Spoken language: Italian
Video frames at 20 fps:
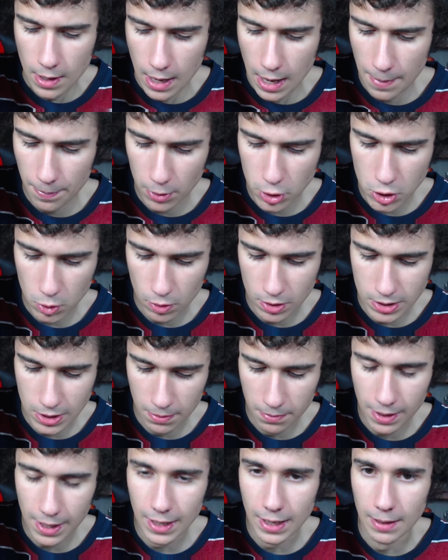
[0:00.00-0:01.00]
E poi c'è
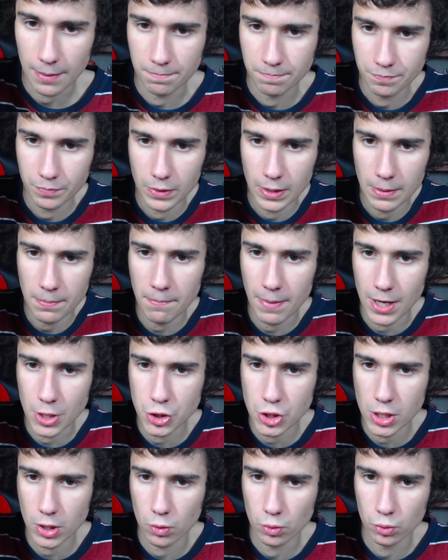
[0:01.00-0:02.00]
questa mega
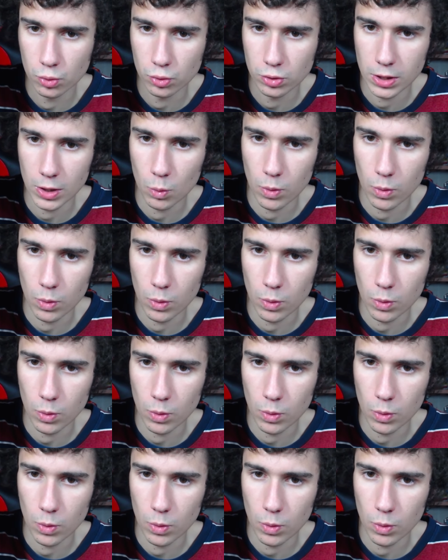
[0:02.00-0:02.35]
immagine con tutti